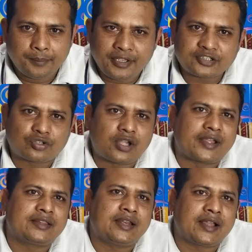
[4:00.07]
বেশ
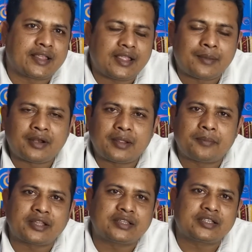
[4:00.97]
কয়েকদিন আগে আমার এক
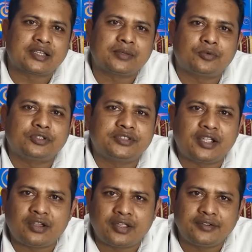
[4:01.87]
ব্যক্তির সাথে
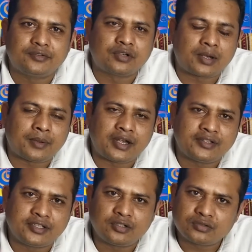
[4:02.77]
পরিচয় হয় ওনার
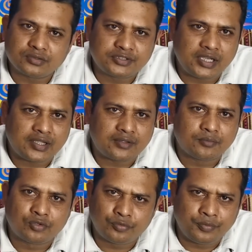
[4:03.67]
বাড়ি ছিল কুষ্টিয়া
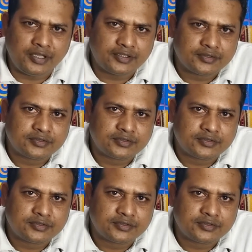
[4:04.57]
মুরব্বী